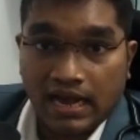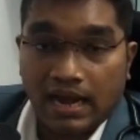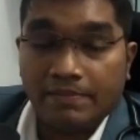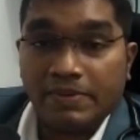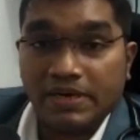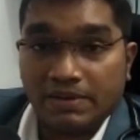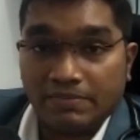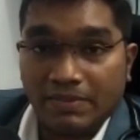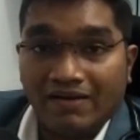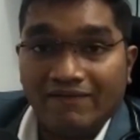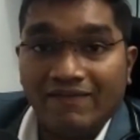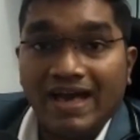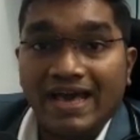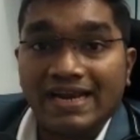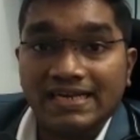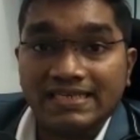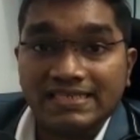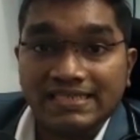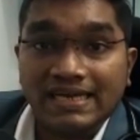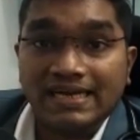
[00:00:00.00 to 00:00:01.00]
அப்போ நம்ம
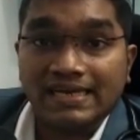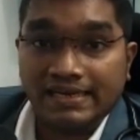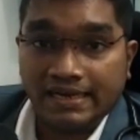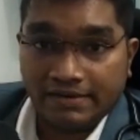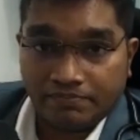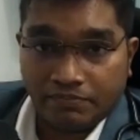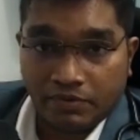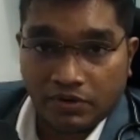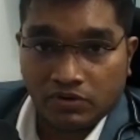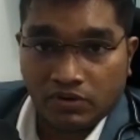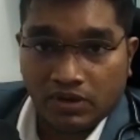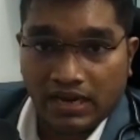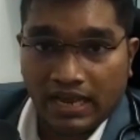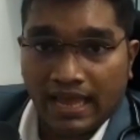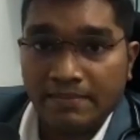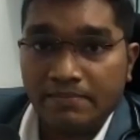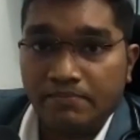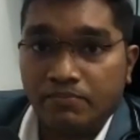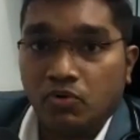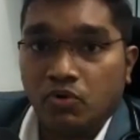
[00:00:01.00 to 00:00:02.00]
அவேர்னஸை க்ரியேட் பண்ணோம்
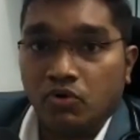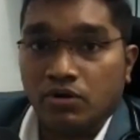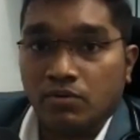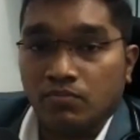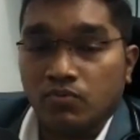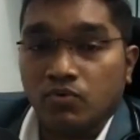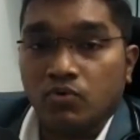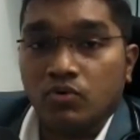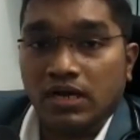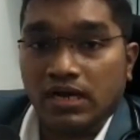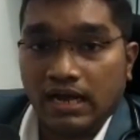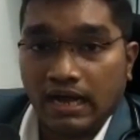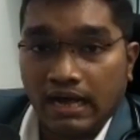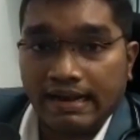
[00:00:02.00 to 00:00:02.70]
கேம்ப்பு கூட மூல